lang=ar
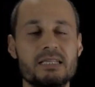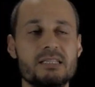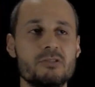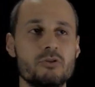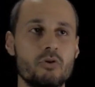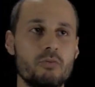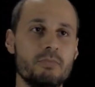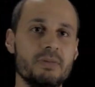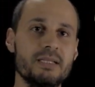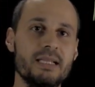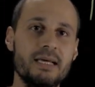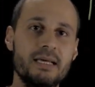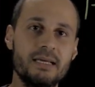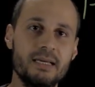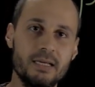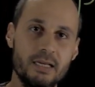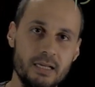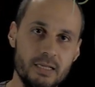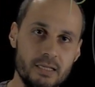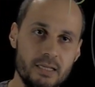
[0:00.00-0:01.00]
اساس ان هم ده
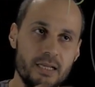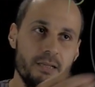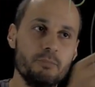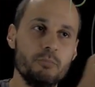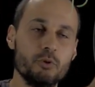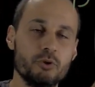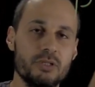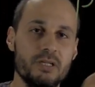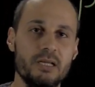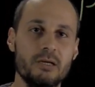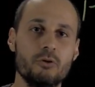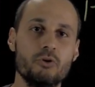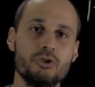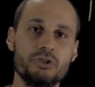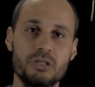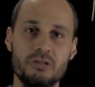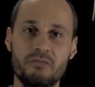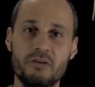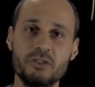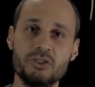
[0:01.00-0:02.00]
الانبوت اللي
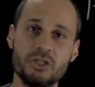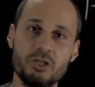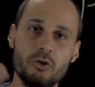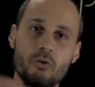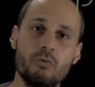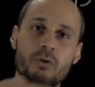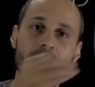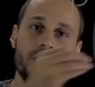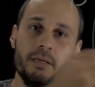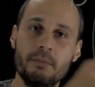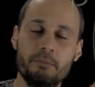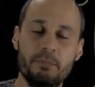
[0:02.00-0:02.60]
هيخش الفانكشن اللي هو